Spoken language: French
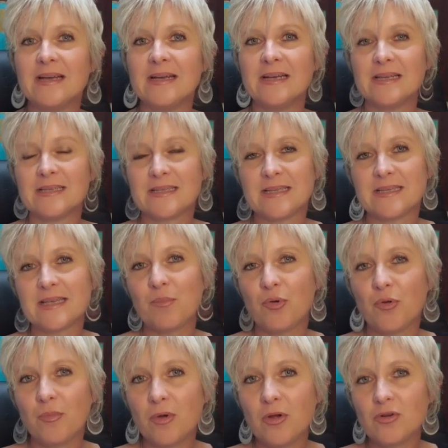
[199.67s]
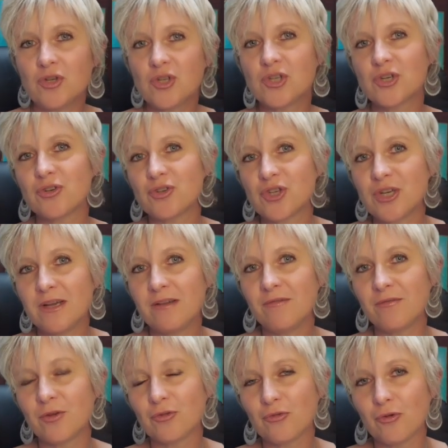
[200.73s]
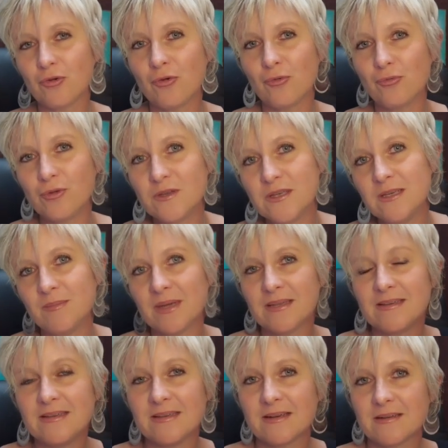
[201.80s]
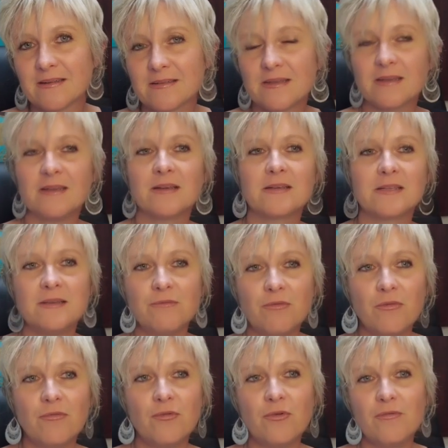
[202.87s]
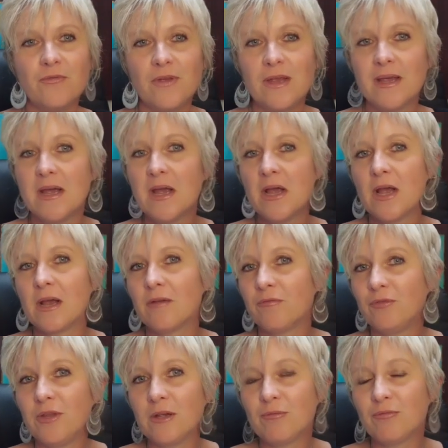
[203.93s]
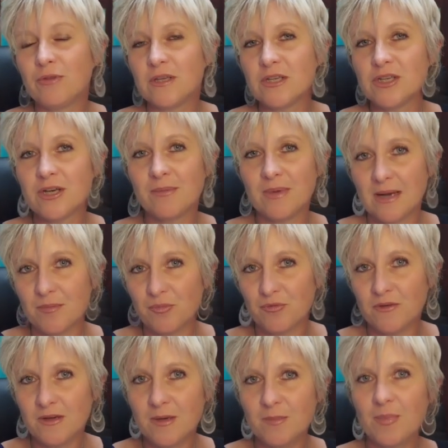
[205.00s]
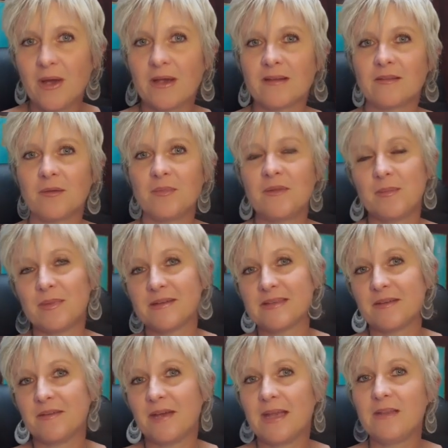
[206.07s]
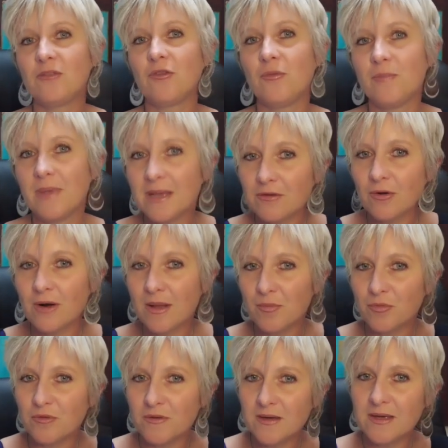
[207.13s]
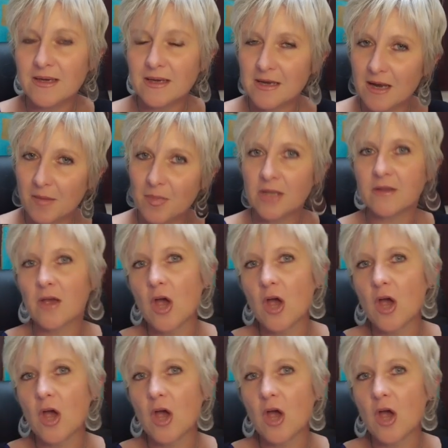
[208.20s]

C'est simplement changer votre routine matinale. C'est-à-dire que si vous vous levez, vous n'écoutez jamais la musique, par exemple, eh ça va être de mettre la musique et de la mettre